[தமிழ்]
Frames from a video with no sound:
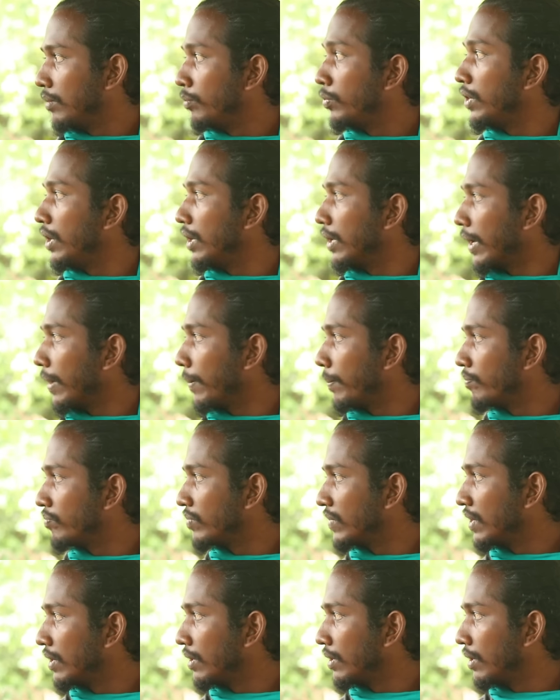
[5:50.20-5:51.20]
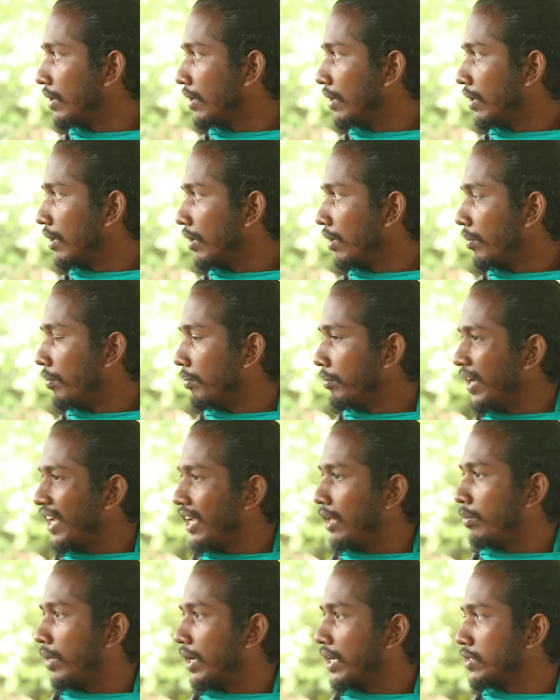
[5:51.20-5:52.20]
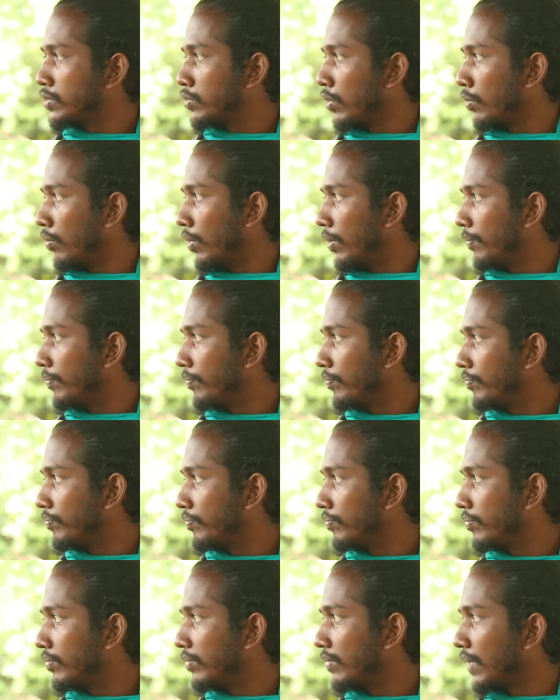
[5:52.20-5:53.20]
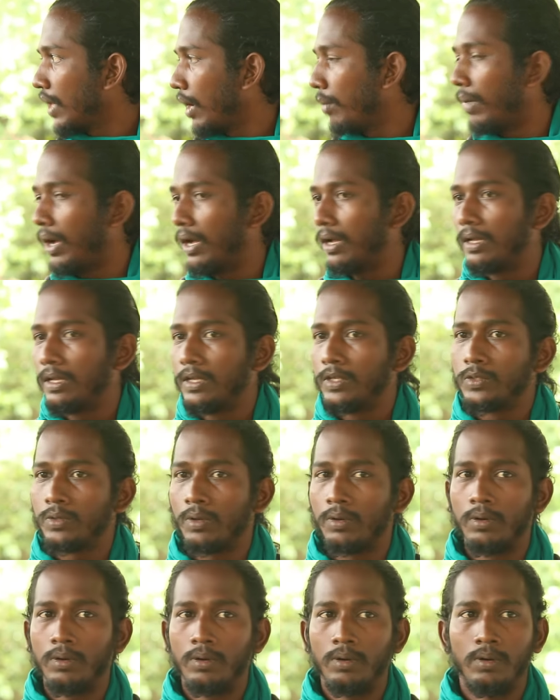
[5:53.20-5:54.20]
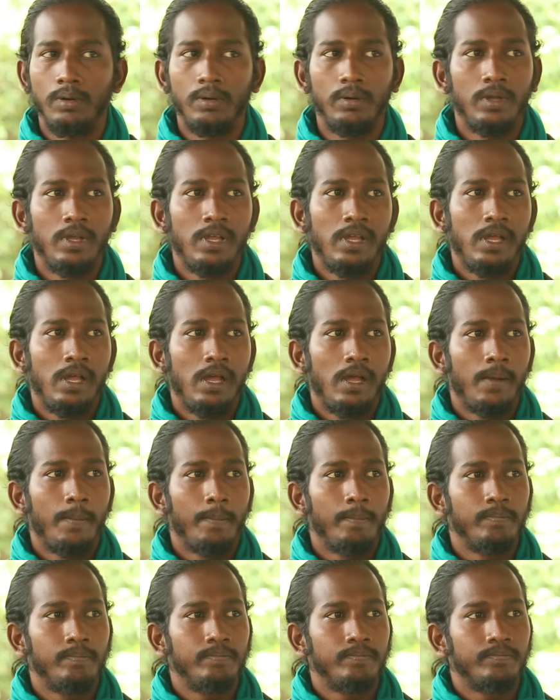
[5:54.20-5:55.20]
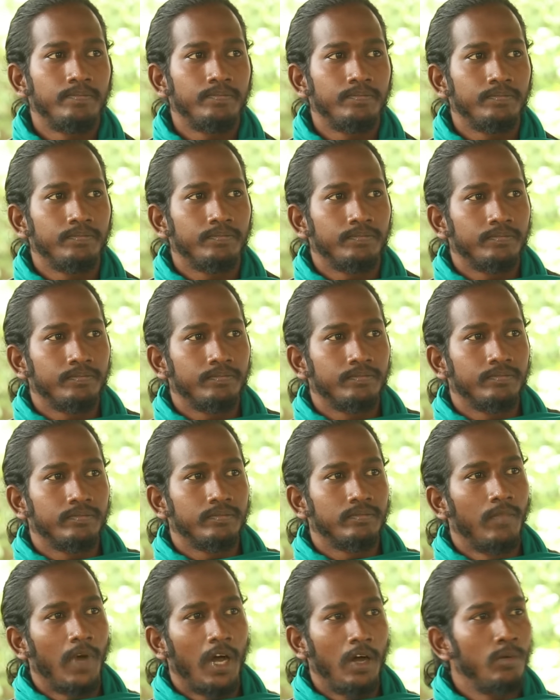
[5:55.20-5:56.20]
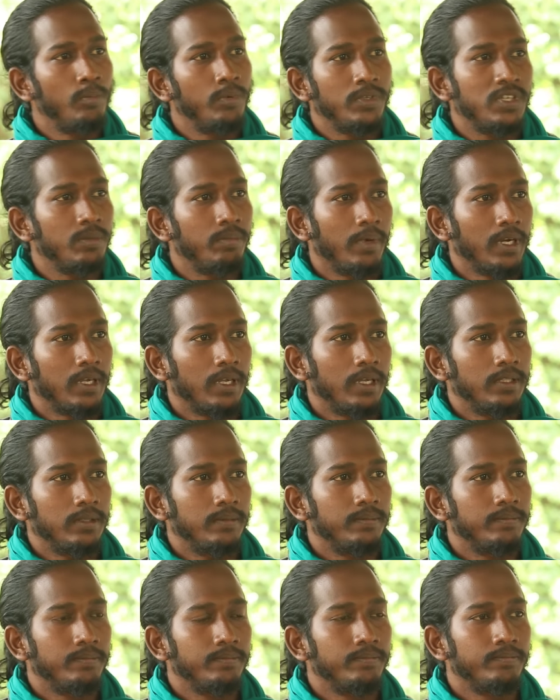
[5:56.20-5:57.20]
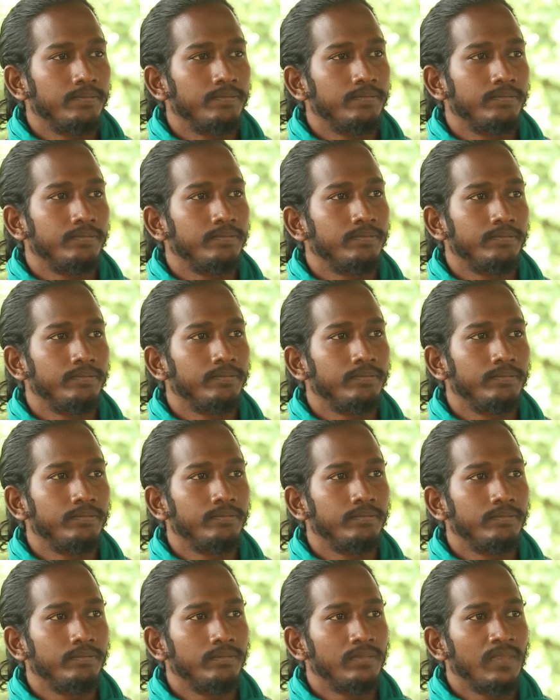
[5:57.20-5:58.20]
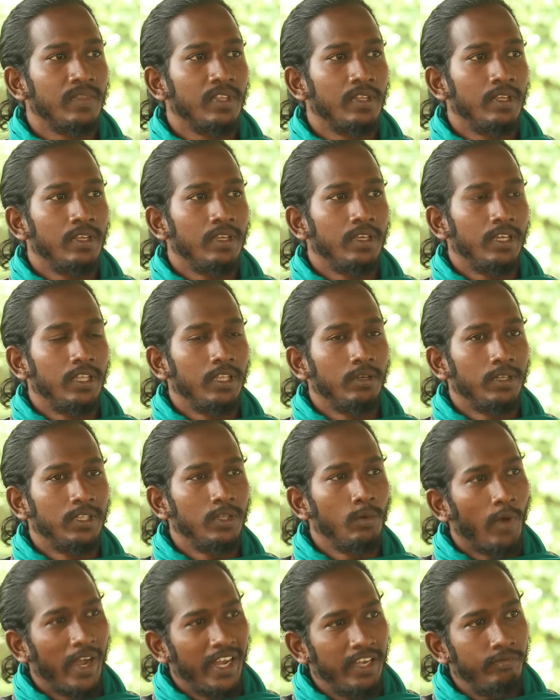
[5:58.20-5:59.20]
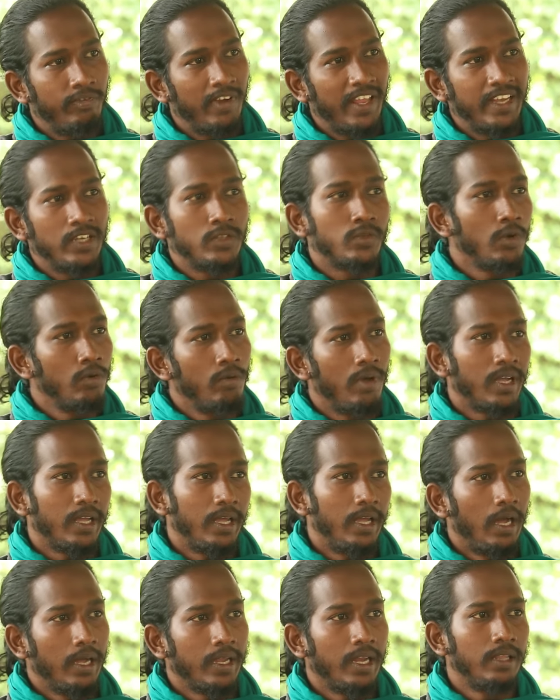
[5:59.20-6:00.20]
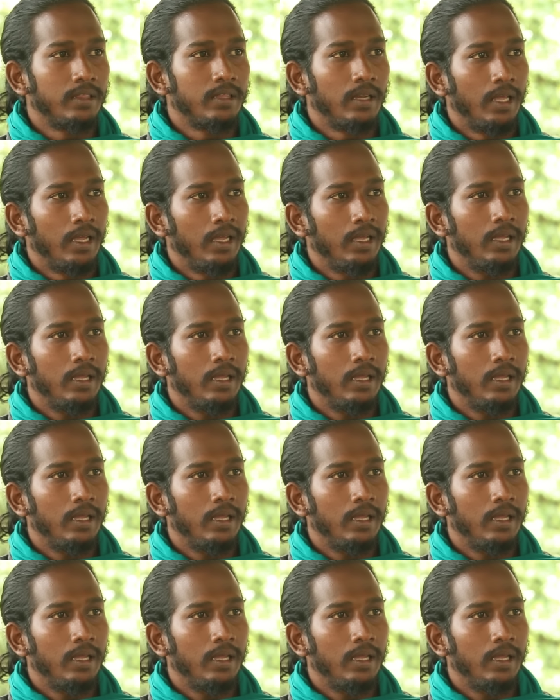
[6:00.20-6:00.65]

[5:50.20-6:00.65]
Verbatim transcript: புரியலங்க மீலி பக்குன்னு சொல்லுவோம் ஆமாம் ஸோ அதுக்கு என்ன மெடிசன் பறக்காது மாவு பூச்சி பறக்காது பறக்க பறக்காது இது வந்து ஒயிட் ஃப்ளைன்னு சொல்லுவாங்க ஆங்கிலத்தில்